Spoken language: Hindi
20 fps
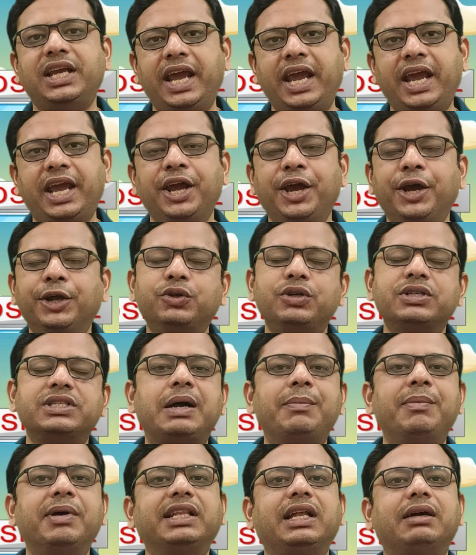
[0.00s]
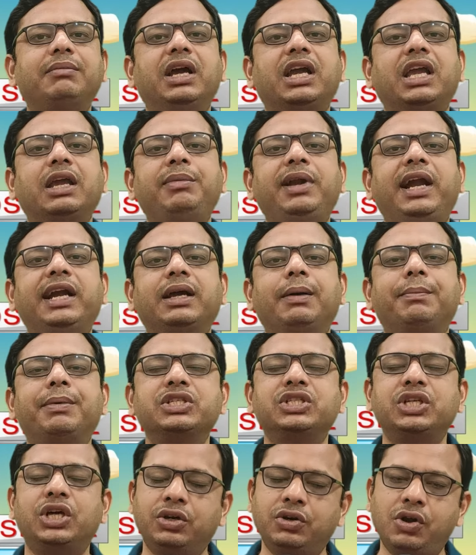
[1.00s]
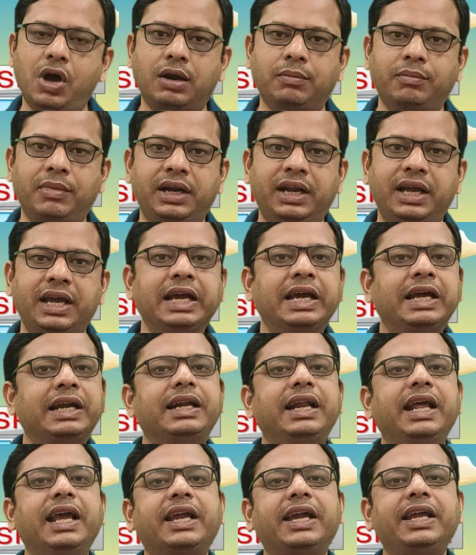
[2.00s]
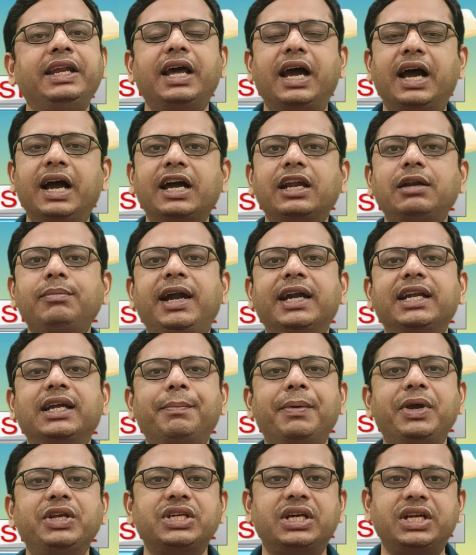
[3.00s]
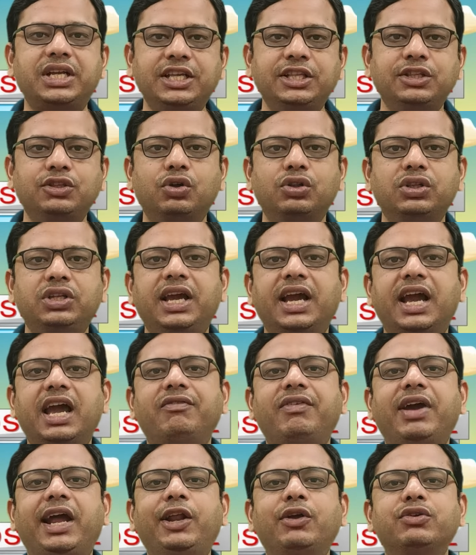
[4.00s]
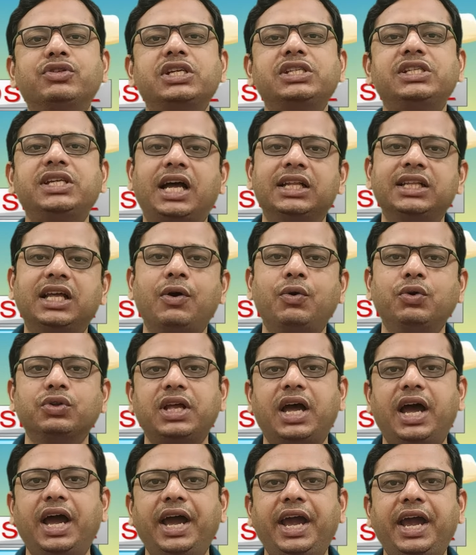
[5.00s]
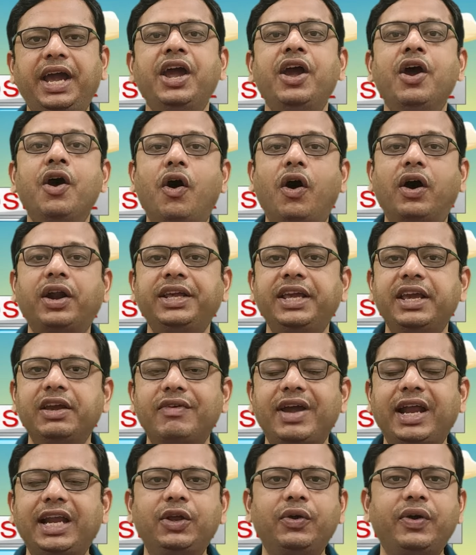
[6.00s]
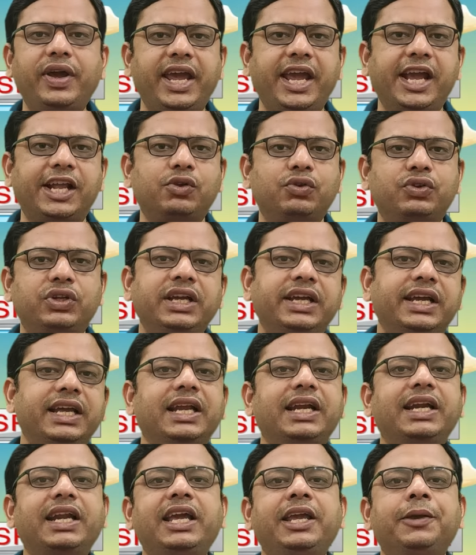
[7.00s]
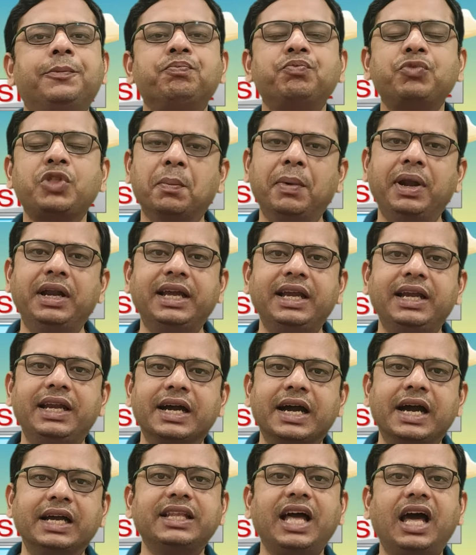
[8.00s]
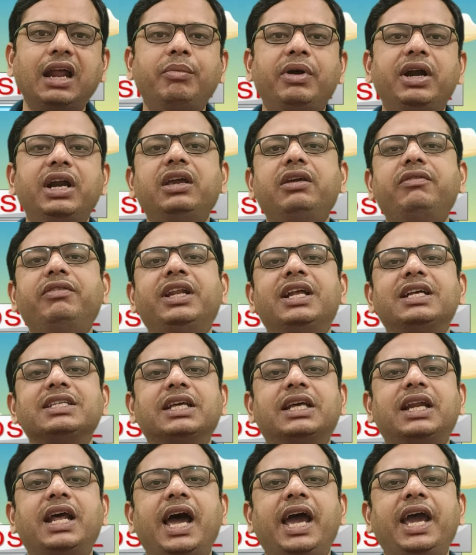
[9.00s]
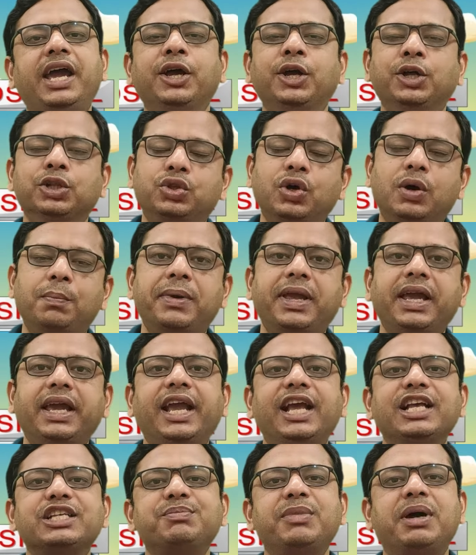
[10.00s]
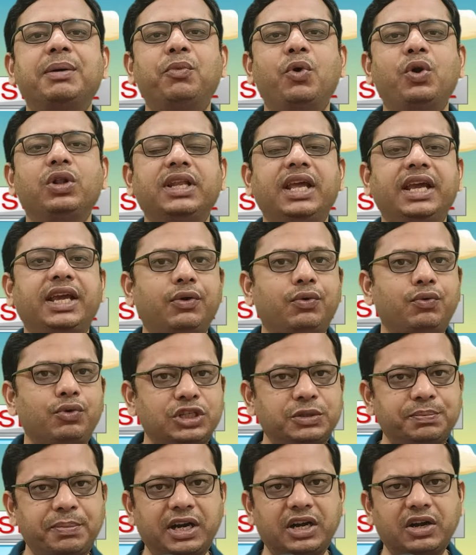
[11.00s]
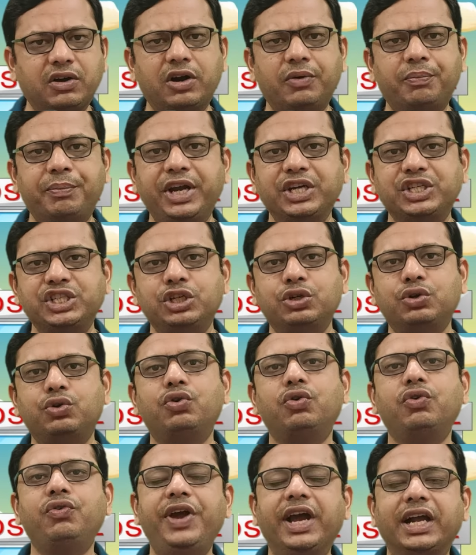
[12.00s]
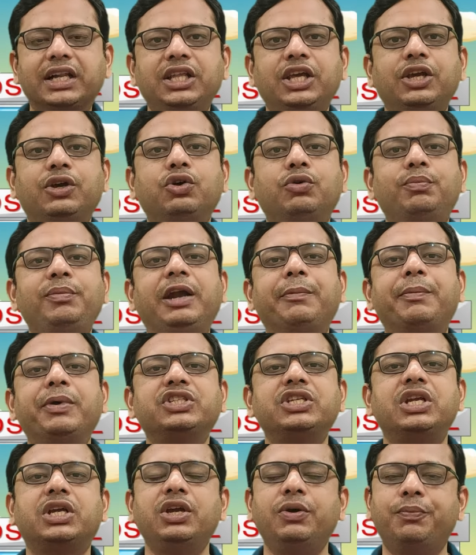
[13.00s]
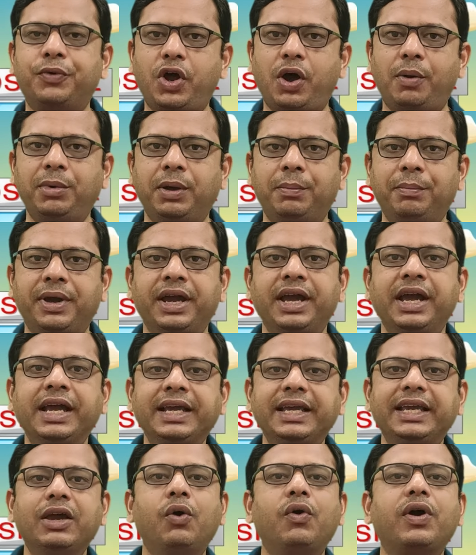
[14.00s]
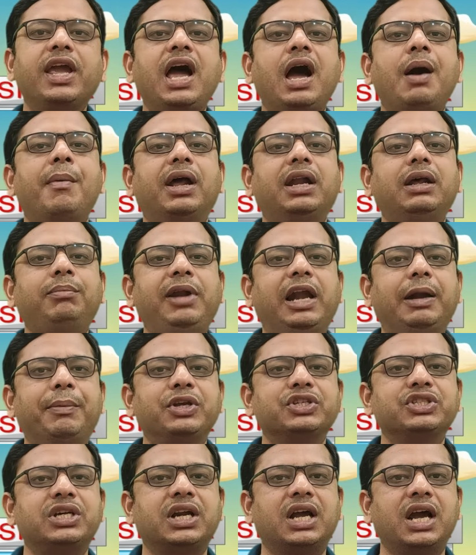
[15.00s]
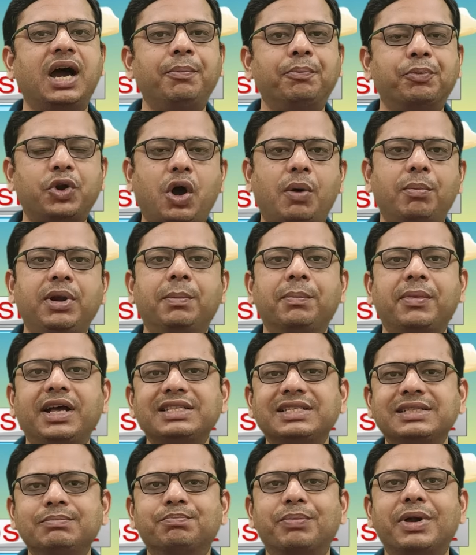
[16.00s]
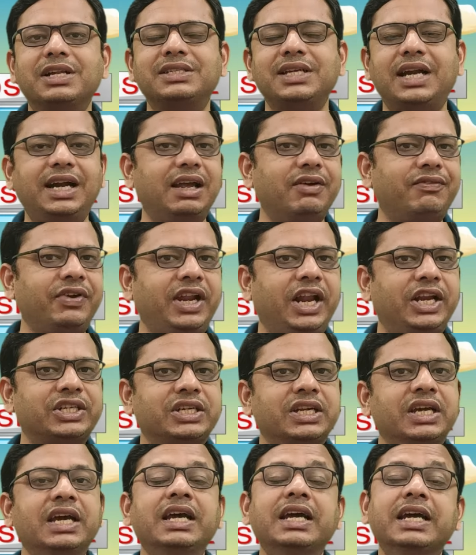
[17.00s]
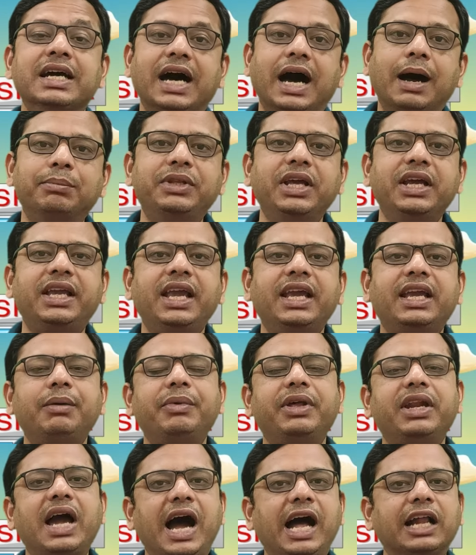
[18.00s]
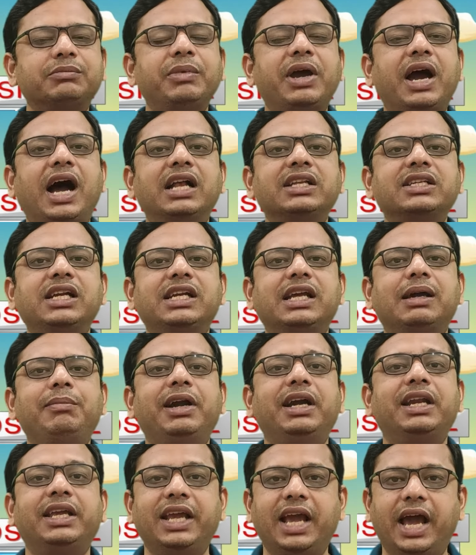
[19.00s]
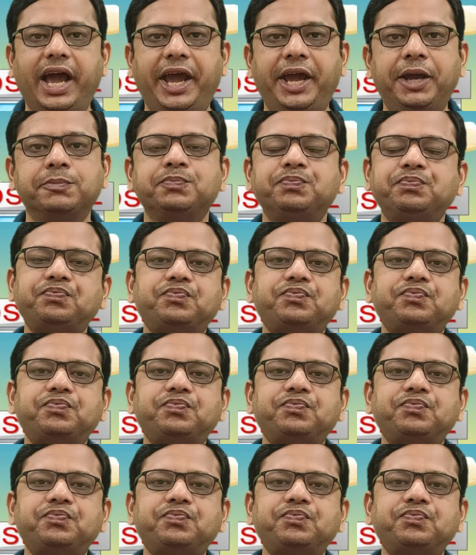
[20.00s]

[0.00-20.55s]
है तो इसका मतलब है कि ब्लड का प्रेशर नॉर्मल है लेकिन अगर ब्लड का प्रेशर इन दो दिए गए वैल्यू से ज़्यादा होता है और ये वैल्यू एक दो दिन के लिए नहीं बल्कि लगातार बढ़ी हुई नजर आए तो अब के केस में हम बोलते हैं कि उस पर्टिकुलर पेशेंट को व्यक्ति को ब्लड प्रेशर की प्रॉब्लम है ये हो गया हमारा ब्लड प्रेशर का प्रॉब्लम का सिंपल सा डेफिनेशन अब देखिए कि मेरे हाथ में आज का टैबलेट क्या है